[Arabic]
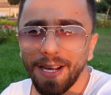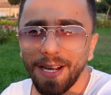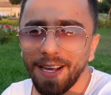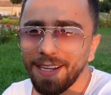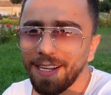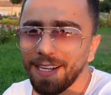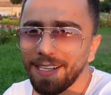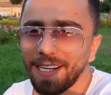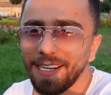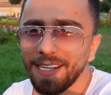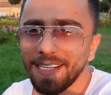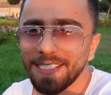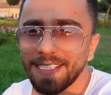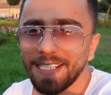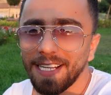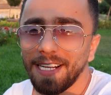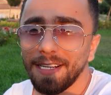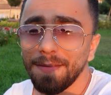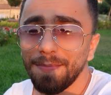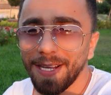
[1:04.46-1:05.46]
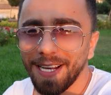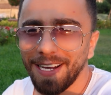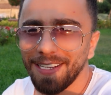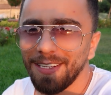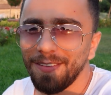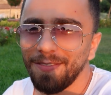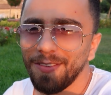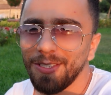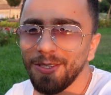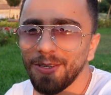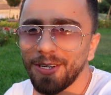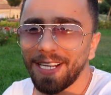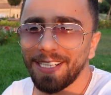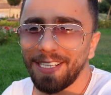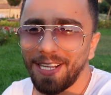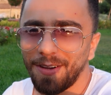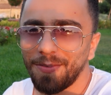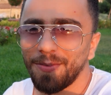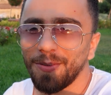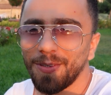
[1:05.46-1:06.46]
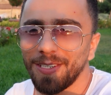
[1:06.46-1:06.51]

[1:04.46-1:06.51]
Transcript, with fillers: ما حكيتها لانسان بهذا الفيديو رح تعرفوا